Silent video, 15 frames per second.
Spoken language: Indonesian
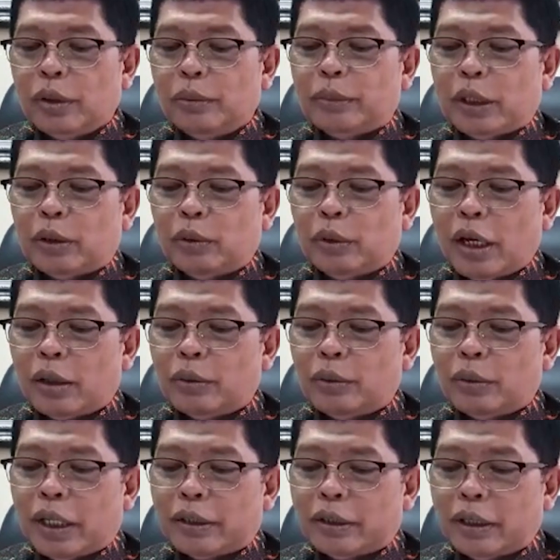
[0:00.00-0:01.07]
menolak
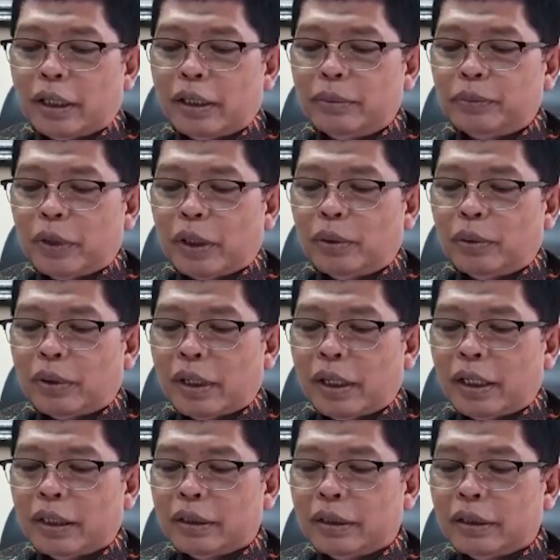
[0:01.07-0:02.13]
gugatan
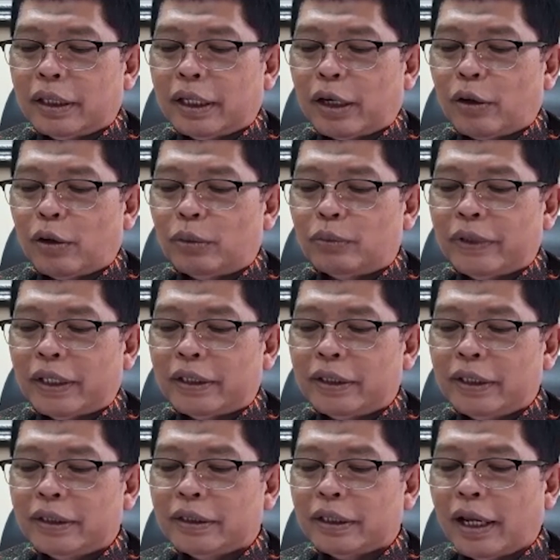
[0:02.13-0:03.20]
penggugat
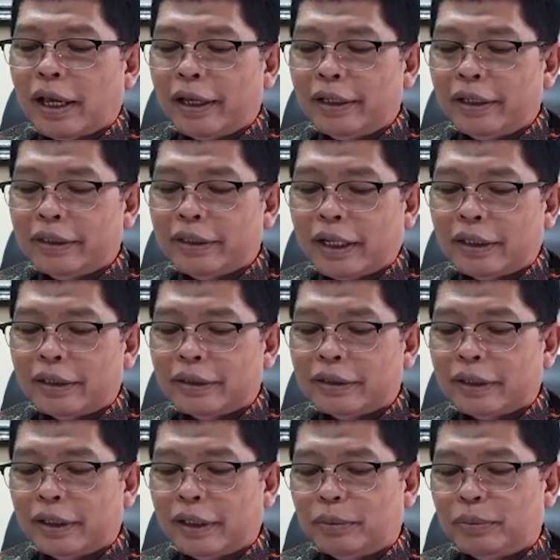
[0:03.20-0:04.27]
rekonvensi selain dan
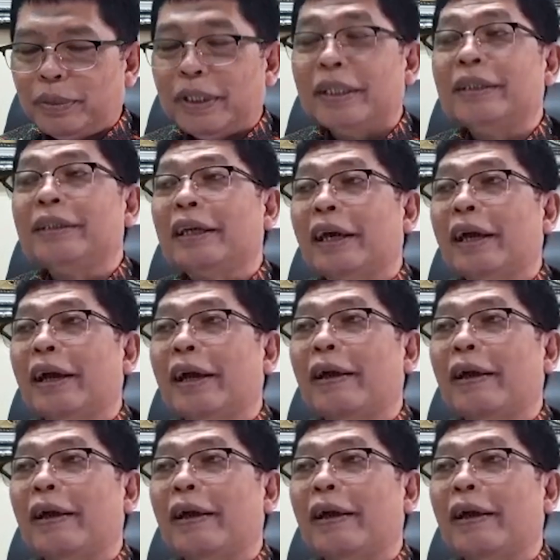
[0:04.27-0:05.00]
selebihnya